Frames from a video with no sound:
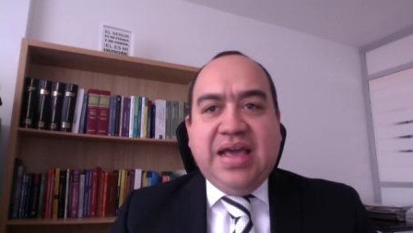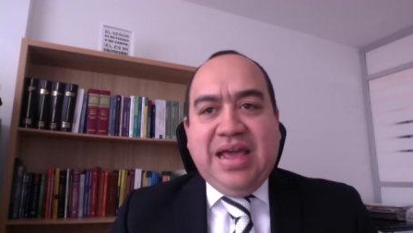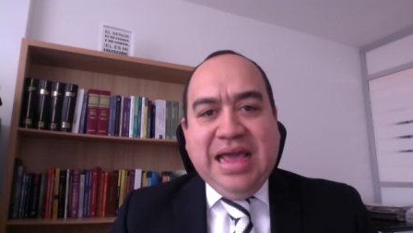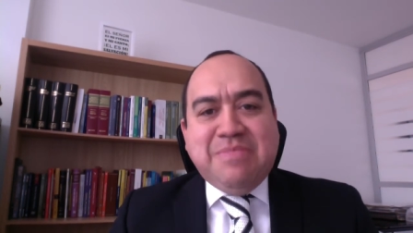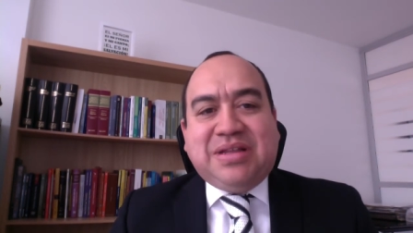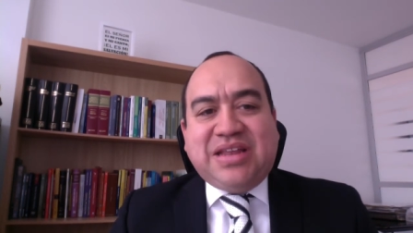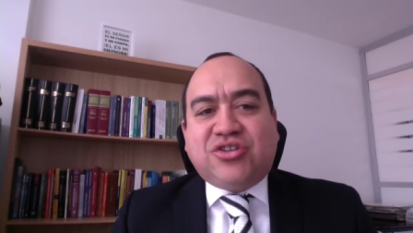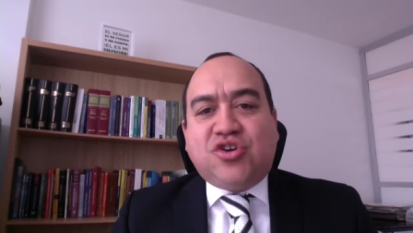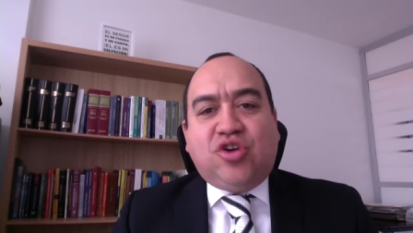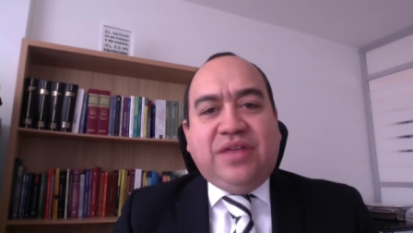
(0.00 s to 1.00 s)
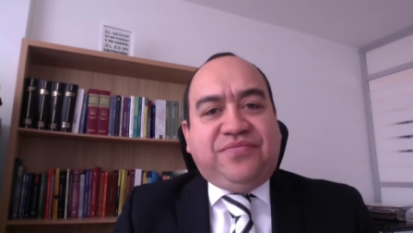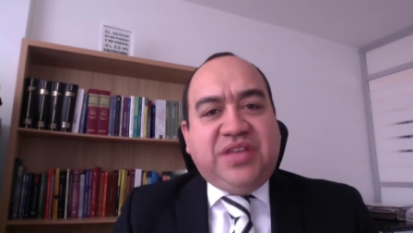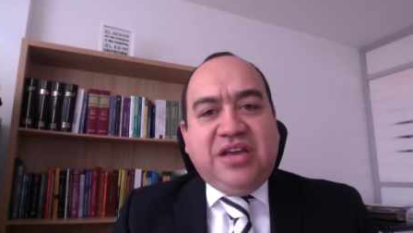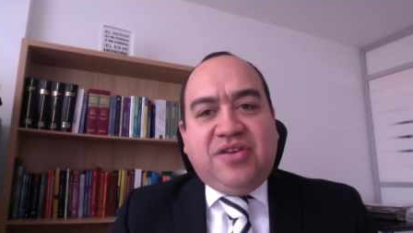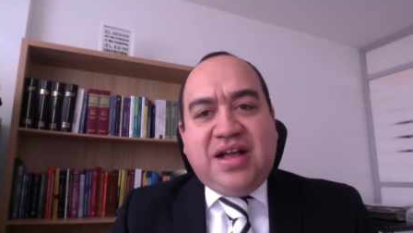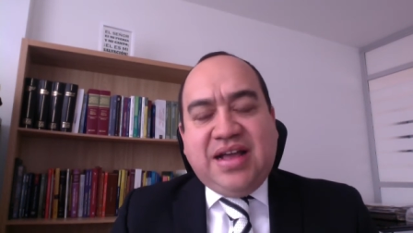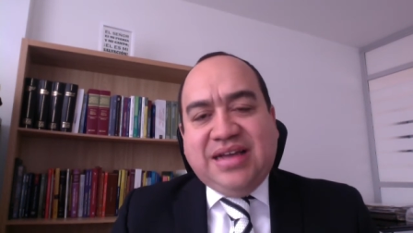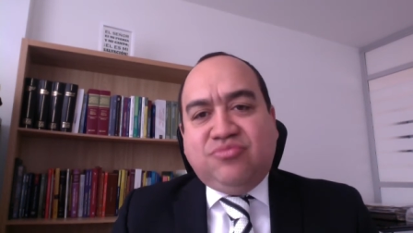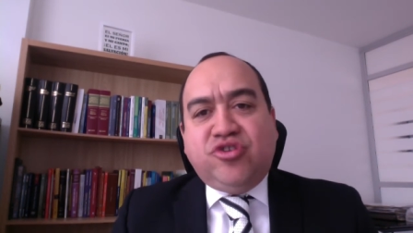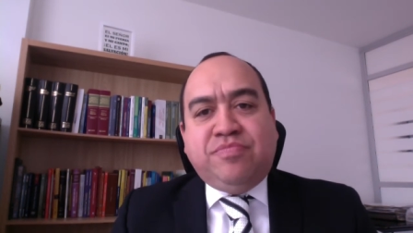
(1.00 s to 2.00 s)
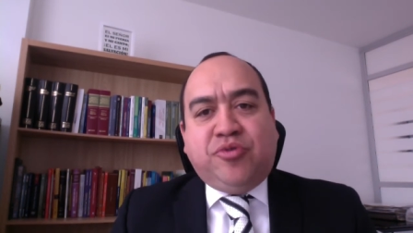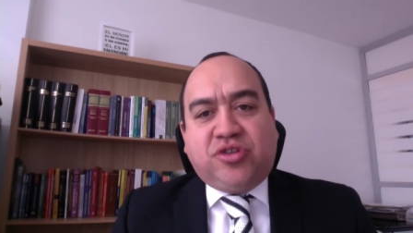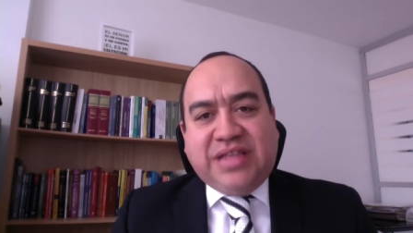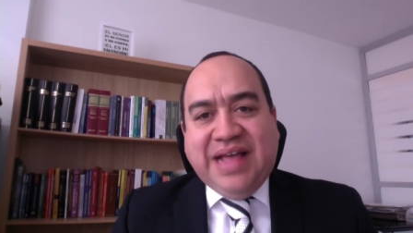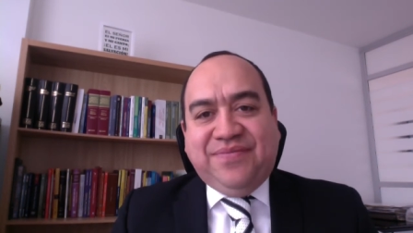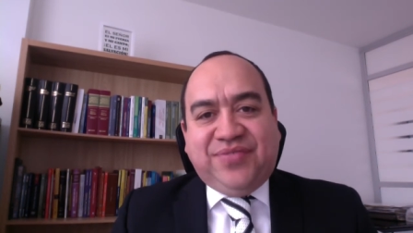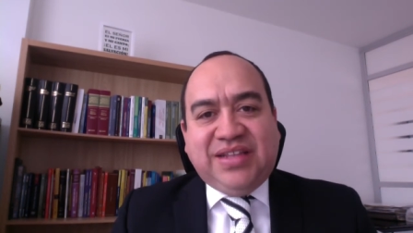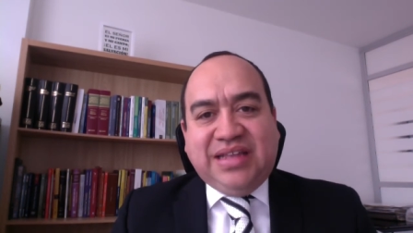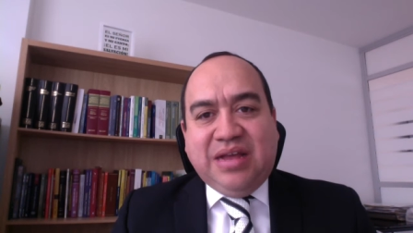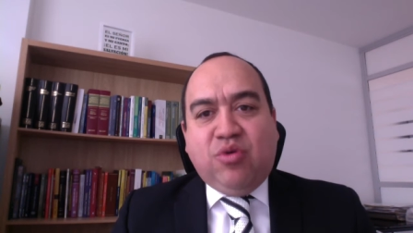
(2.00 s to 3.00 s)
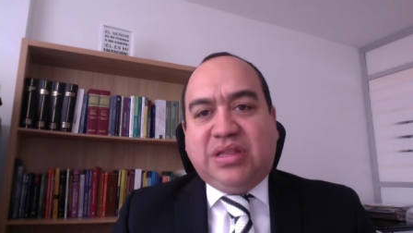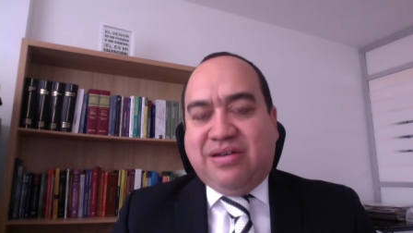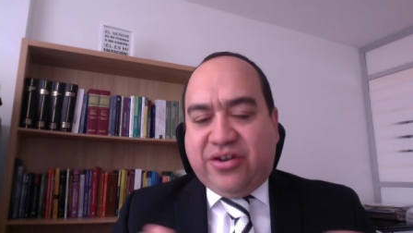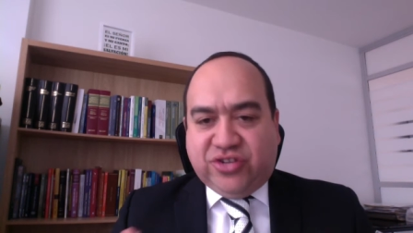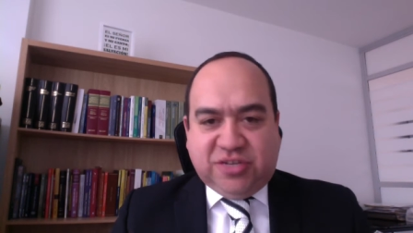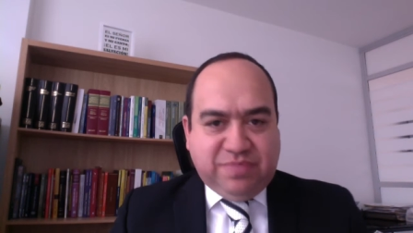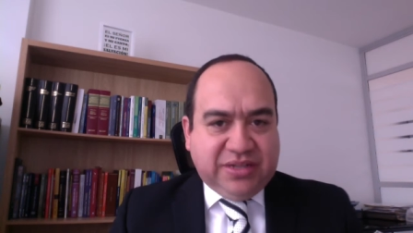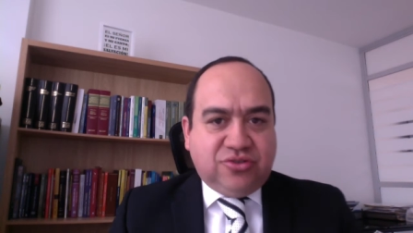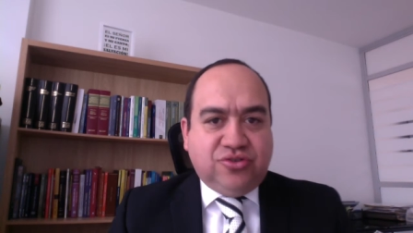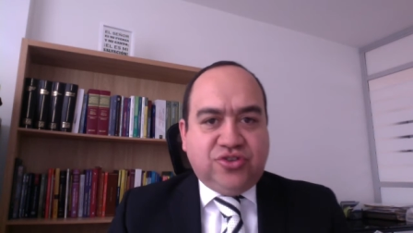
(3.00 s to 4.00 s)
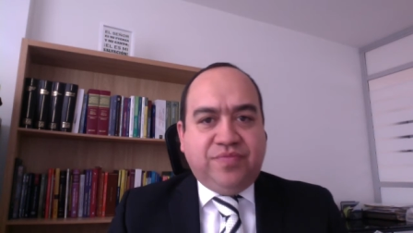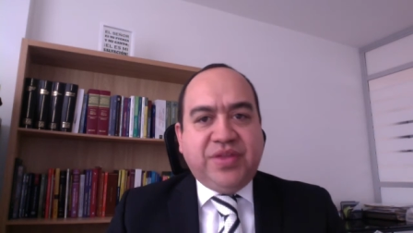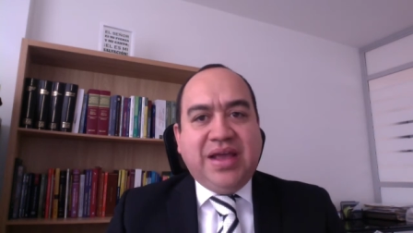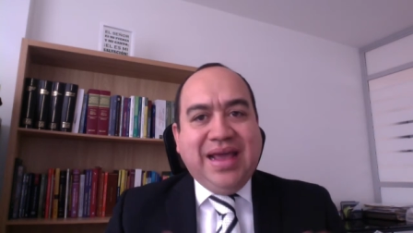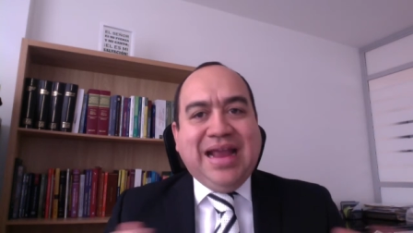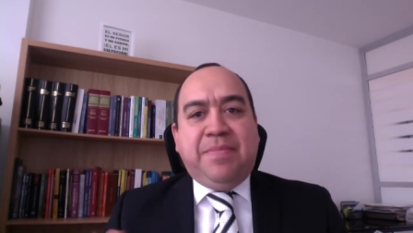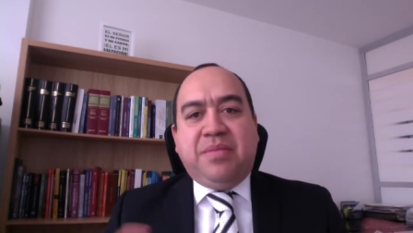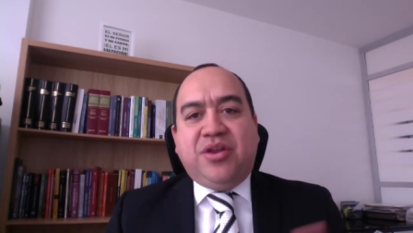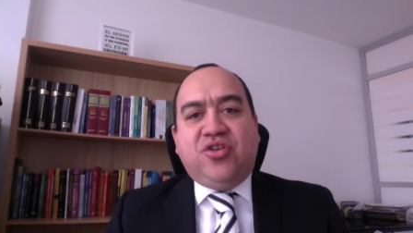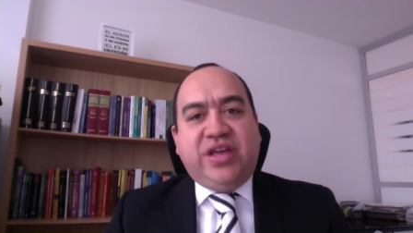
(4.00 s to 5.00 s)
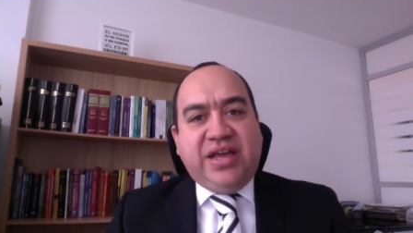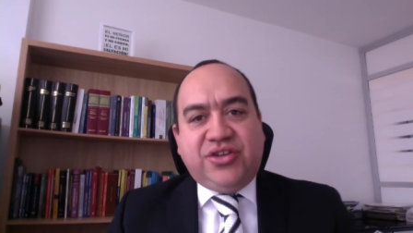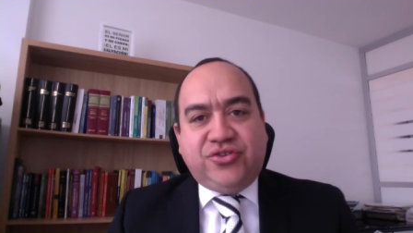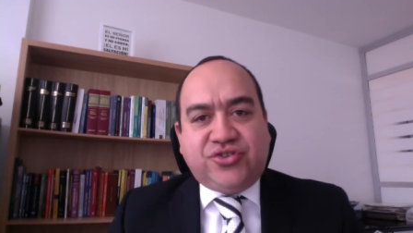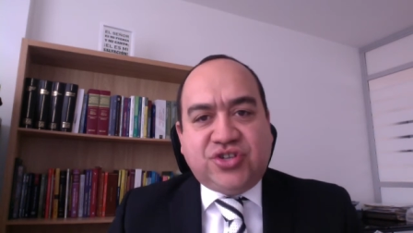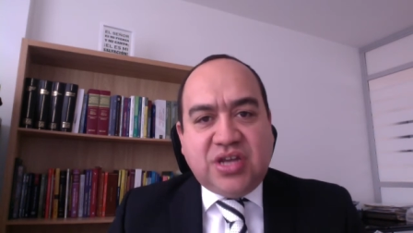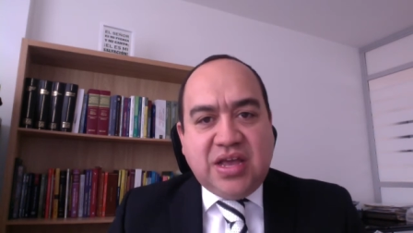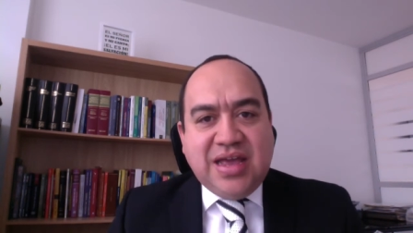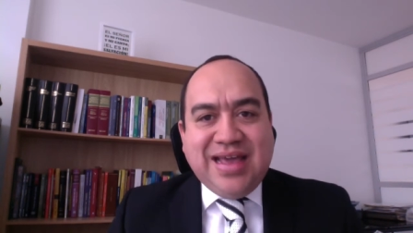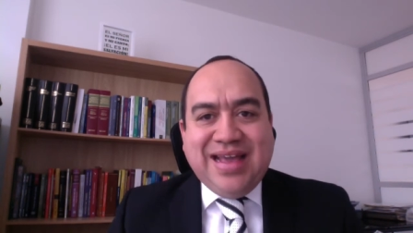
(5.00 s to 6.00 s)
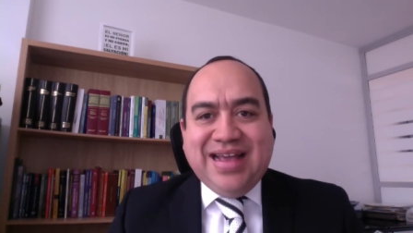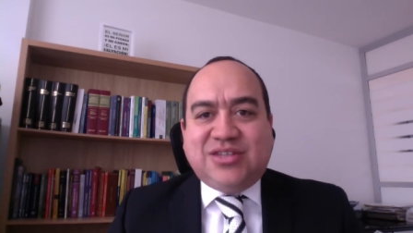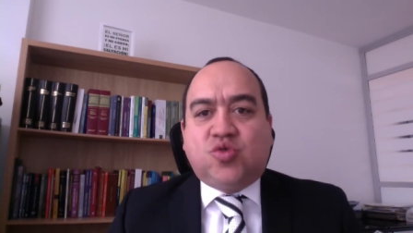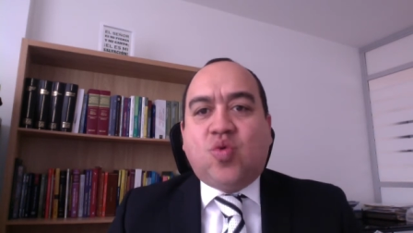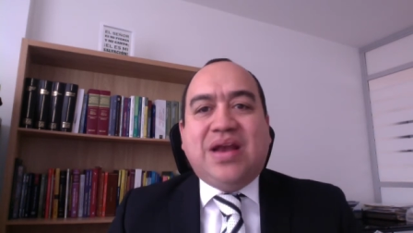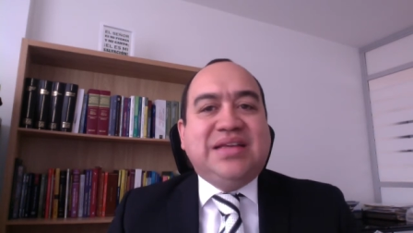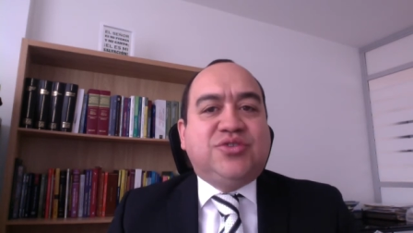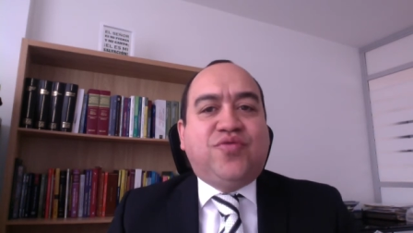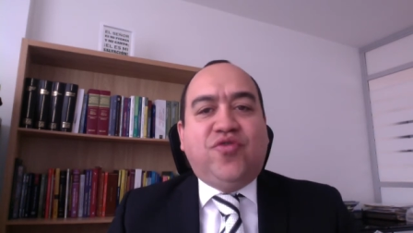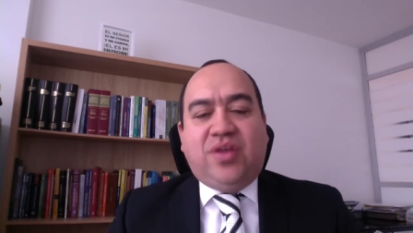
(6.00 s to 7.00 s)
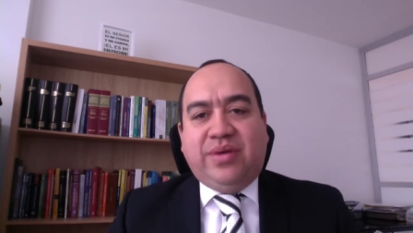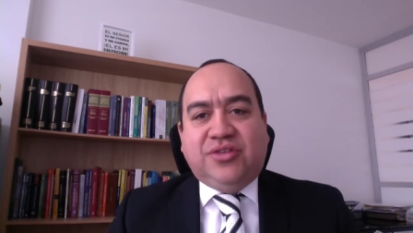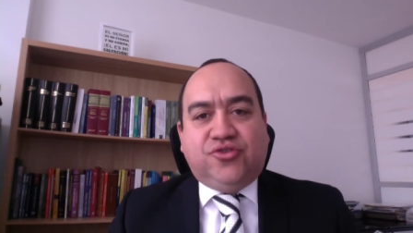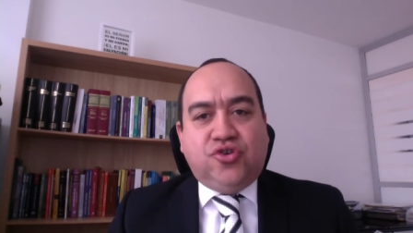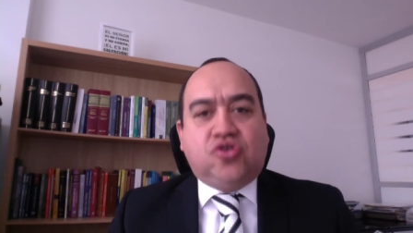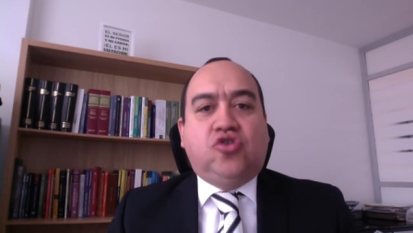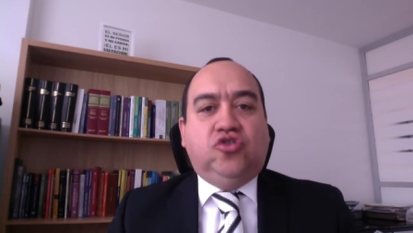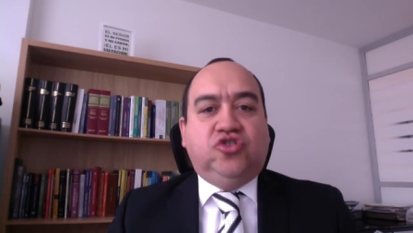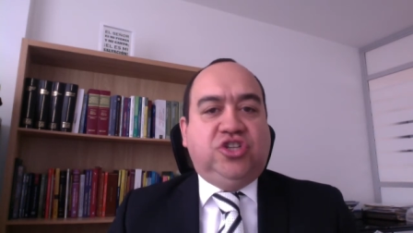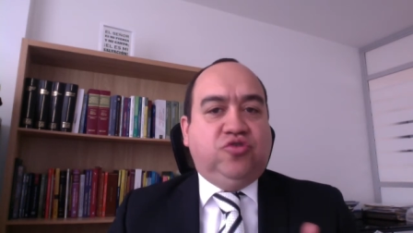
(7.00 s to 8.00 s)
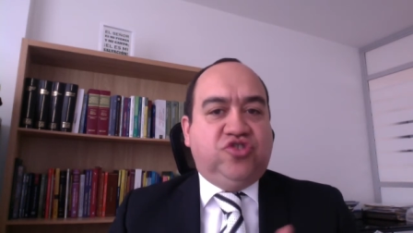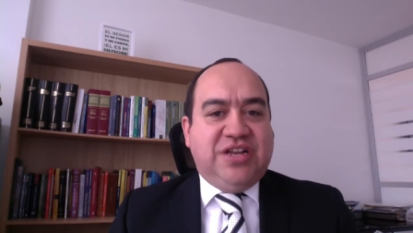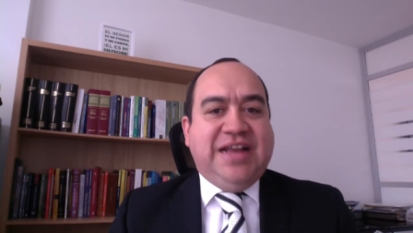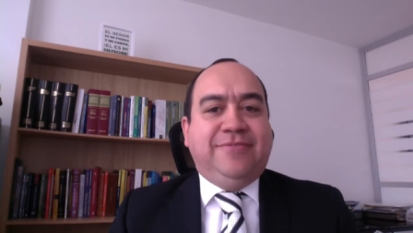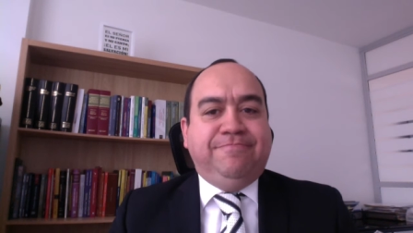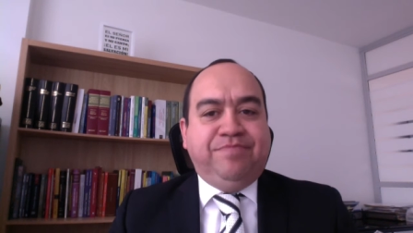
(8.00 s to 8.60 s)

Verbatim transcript: En materia de negociación colectiva es muy importante tener en cuenta varios aspectos. El primero de ellos es cuál es su fundamento constitucional.